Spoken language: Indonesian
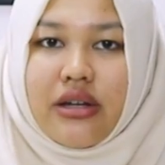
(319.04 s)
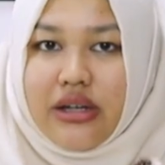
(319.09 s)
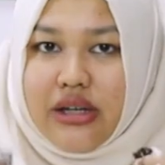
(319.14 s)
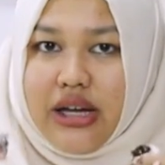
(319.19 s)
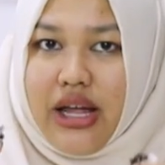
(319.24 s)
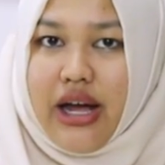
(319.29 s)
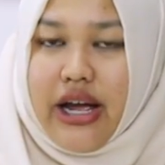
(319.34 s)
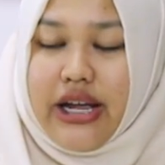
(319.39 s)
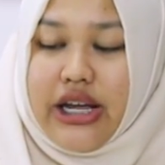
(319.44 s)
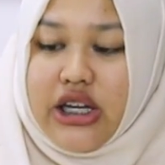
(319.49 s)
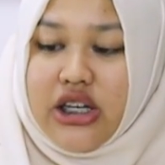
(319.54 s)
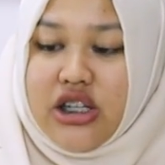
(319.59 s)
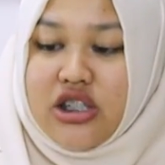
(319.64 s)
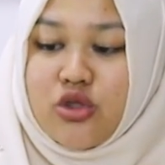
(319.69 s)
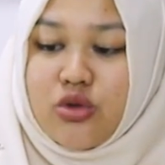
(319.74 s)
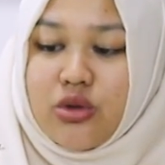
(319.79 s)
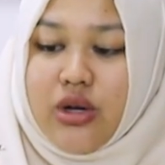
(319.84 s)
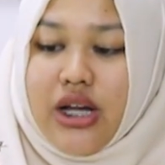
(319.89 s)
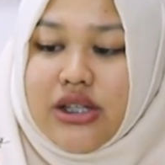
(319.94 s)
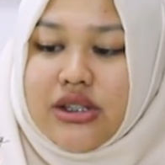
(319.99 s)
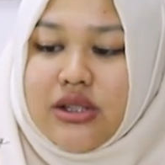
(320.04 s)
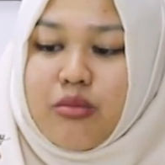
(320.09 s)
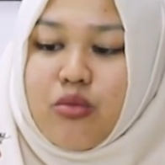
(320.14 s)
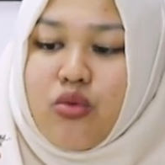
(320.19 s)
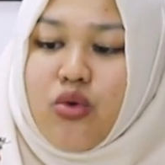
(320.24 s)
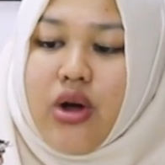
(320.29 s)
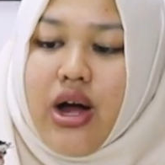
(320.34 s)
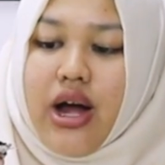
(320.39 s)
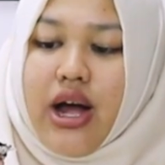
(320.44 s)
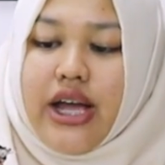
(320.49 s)
nah kayak ini juga
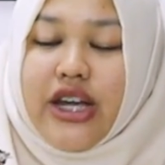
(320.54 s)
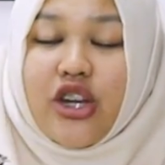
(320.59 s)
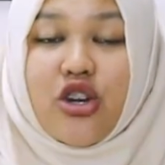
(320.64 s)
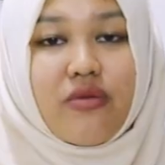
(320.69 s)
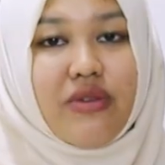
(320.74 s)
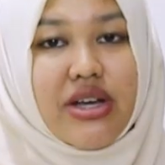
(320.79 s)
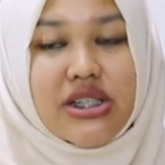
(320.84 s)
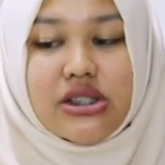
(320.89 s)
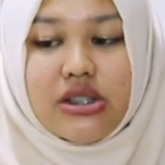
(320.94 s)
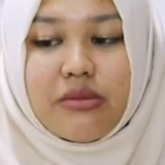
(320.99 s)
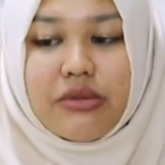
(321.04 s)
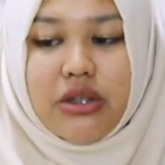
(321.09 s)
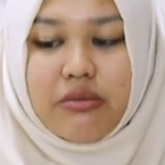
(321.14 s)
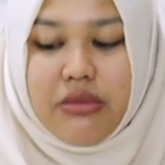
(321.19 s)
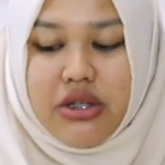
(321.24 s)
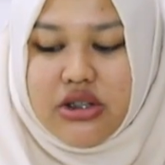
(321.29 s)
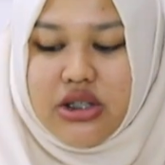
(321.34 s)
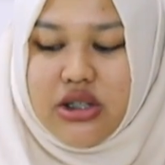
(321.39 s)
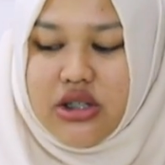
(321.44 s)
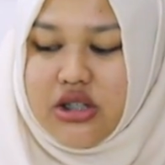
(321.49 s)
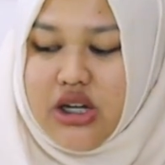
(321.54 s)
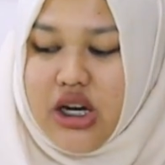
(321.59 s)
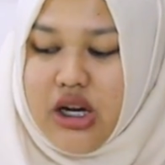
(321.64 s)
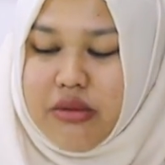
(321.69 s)
sebuah inovasi teman-teman jadi